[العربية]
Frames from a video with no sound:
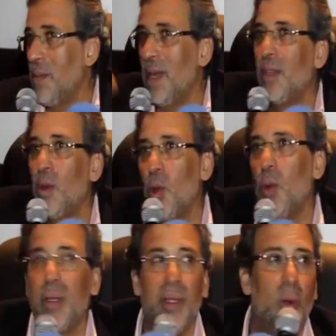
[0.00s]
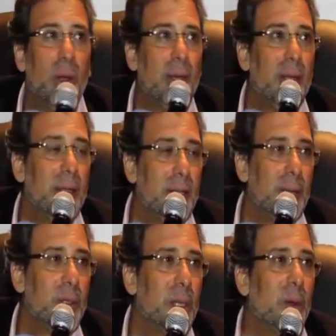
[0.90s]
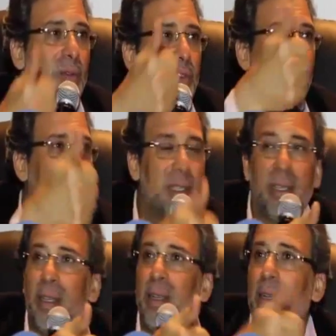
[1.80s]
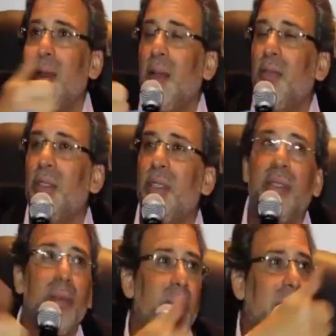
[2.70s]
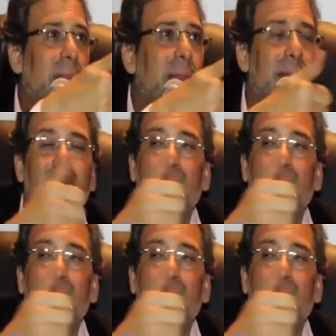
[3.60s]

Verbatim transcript: البلاد اللي جوه الدول بتصور في فرنسا اللي هي الافون تيتر بتاع